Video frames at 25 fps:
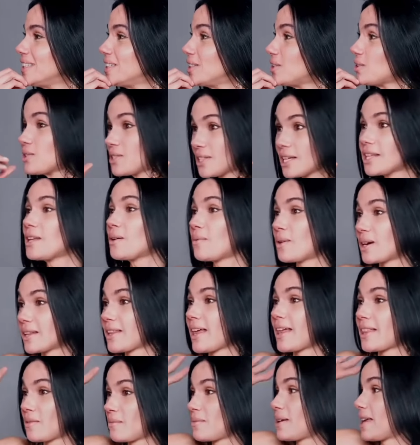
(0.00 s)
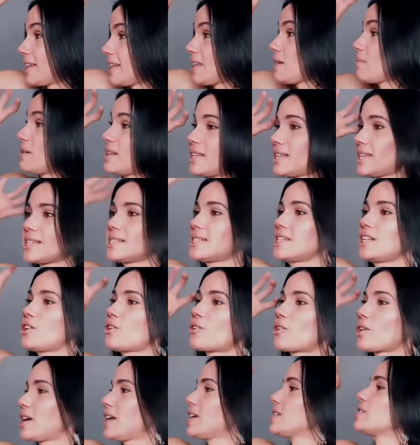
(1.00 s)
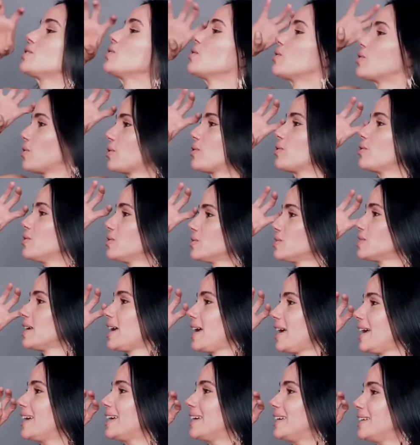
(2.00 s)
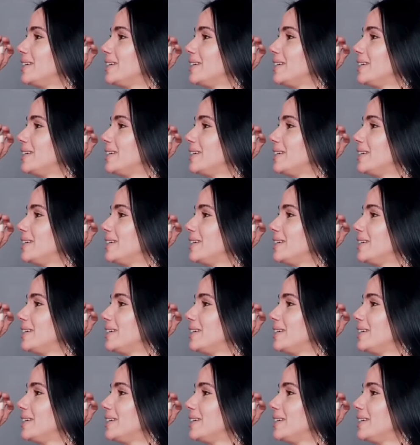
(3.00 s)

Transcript: No sé, de verdad, inmediatamente así lo relaciono, ¿no? O sea,